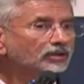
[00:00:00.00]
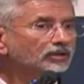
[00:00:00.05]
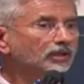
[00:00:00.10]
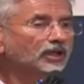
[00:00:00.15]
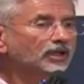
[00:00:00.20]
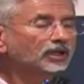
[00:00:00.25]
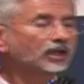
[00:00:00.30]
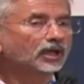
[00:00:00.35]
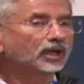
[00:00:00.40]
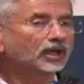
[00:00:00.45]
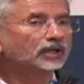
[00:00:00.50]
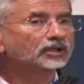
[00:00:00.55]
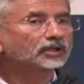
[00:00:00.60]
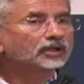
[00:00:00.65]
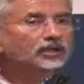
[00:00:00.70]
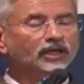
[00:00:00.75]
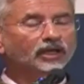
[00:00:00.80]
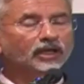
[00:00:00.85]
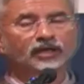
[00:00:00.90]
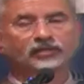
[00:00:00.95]
और
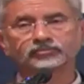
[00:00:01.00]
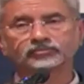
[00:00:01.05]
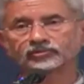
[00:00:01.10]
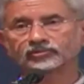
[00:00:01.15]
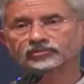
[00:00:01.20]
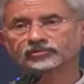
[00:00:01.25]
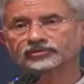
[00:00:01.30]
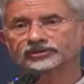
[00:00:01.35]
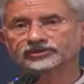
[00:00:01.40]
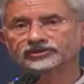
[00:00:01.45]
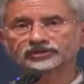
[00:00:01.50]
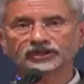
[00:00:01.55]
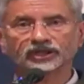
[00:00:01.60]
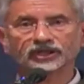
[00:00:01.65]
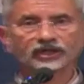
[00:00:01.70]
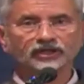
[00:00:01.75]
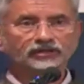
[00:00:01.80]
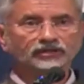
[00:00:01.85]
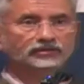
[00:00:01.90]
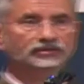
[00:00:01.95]
अगर आपको
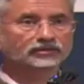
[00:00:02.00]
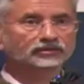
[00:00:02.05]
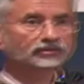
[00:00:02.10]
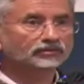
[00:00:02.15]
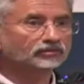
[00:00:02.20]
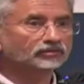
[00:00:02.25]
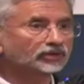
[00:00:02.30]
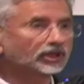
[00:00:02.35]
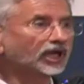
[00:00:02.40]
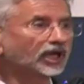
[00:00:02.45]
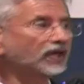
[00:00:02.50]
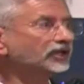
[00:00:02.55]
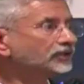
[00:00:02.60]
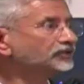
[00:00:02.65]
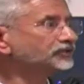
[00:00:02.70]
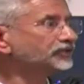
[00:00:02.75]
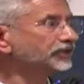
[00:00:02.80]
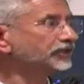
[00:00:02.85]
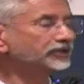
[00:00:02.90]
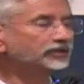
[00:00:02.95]
इसका
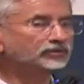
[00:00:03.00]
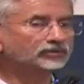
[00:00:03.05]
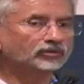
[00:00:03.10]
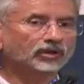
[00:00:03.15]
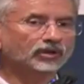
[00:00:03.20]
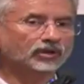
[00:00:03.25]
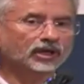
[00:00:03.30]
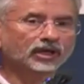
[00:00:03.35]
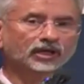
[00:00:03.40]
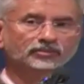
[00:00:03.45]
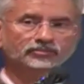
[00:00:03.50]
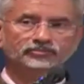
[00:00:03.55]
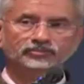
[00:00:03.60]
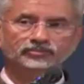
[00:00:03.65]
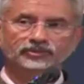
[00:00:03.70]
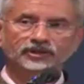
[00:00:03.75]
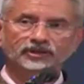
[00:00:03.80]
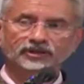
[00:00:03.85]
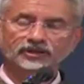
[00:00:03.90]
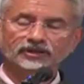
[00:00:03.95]
उदाहरण चाहिए तो आप
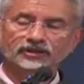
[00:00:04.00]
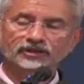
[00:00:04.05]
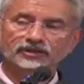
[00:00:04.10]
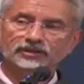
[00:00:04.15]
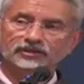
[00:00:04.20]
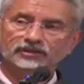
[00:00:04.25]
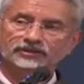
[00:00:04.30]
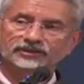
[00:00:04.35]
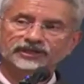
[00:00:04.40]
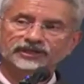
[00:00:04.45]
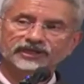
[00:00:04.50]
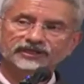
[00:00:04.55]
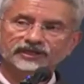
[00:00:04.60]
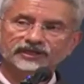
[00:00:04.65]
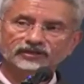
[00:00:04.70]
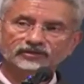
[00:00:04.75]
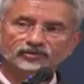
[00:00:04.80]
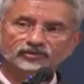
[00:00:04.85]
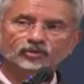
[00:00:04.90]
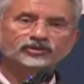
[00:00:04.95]

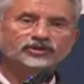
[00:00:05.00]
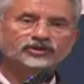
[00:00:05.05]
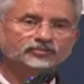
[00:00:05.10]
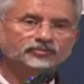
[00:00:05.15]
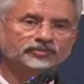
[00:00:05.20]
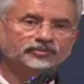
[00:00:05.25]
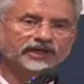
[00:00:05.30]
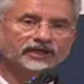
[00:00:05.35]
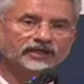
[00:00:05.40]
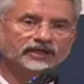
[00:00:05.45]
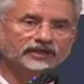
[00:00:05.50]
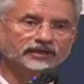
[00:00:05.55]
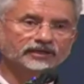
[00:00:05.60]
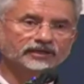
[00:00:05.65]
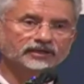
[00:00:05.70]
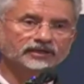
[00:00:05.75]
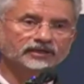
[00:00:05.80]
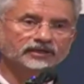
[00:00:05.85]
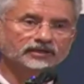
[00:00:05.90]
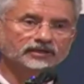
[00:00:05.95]
देखिए दो दिन पहले
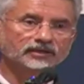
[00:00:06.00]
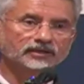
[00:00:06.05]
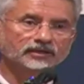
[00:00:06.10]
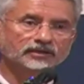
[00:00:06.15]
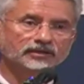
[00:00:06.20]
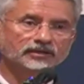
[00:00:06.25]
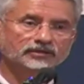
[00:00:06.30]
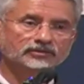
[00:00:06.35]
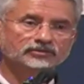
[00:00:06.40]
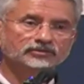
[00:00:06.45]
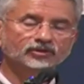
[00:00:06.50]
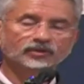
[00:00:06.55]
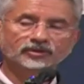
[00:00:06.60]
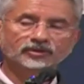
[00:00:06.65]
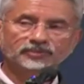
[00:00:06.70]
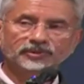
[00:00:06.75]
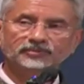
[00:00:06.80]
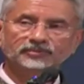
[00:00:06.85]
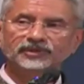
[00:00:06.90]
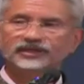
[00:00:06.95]
जो
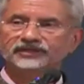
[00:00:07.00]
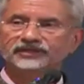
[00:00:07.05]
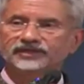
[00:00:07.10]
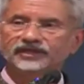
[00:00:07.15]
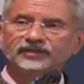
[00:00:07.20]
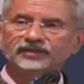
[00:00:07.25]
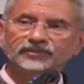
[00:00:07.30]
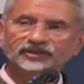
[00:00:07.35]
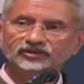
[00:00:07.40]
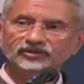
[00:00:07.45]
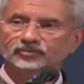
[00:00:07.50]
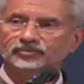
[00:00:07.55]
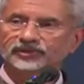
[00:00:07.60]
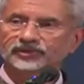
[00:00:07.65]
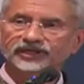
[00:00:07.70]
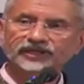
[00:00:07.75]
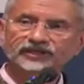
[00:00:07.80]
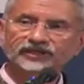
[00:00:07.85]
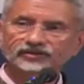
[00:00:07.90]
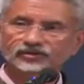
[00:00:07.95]
रिपब्लिक डे में जो
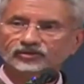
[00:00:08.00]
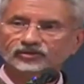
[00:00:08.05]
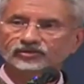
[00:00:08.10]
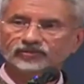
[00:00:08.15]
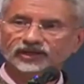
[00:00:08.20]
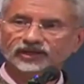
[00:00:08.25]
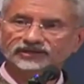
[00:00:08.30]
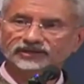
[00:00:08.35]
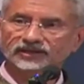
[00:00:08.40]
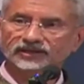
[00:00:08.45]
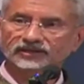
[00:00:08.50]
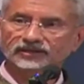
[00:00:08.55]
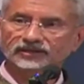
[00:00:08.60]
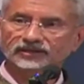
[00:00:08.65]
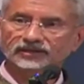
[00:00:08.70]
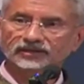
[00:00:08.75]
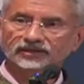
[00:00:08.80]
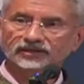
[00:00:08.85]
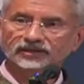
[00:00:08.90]
परेड जो हुआ था